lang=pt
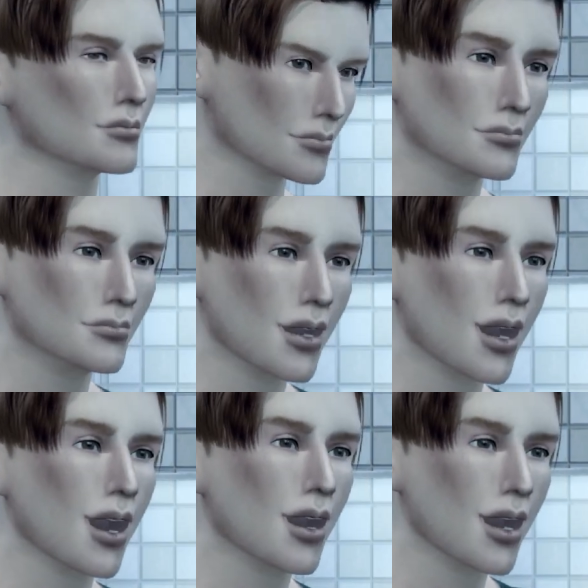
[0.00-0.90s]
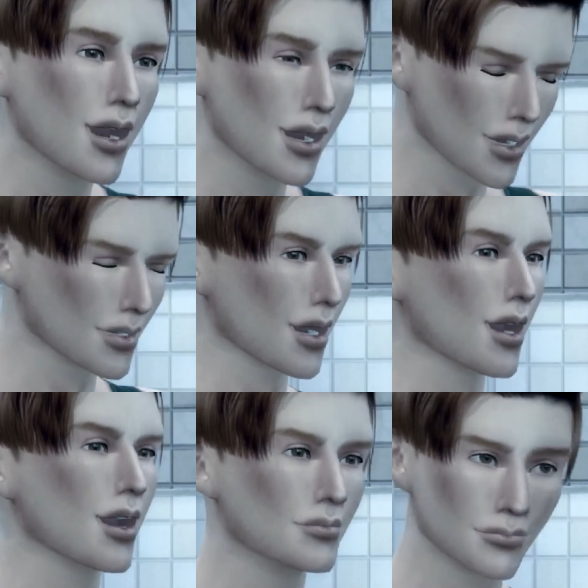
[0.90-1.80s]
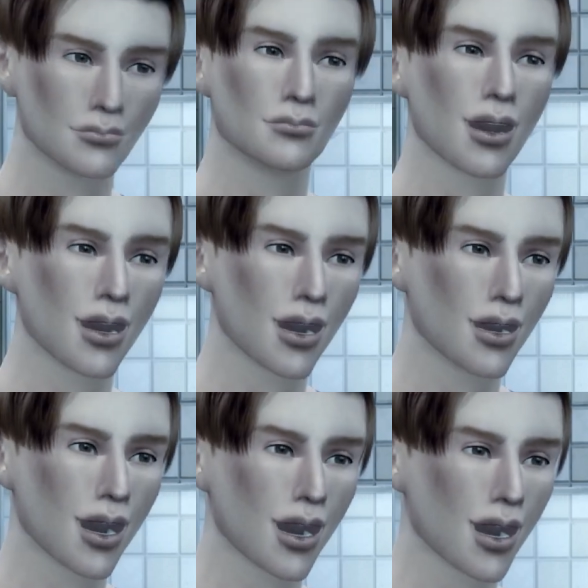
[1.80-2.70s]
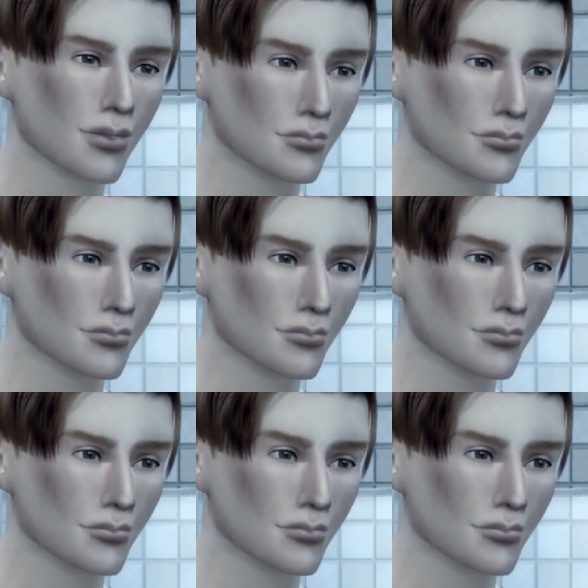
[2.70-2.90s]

Se fosse ao contrário, eu queria ver.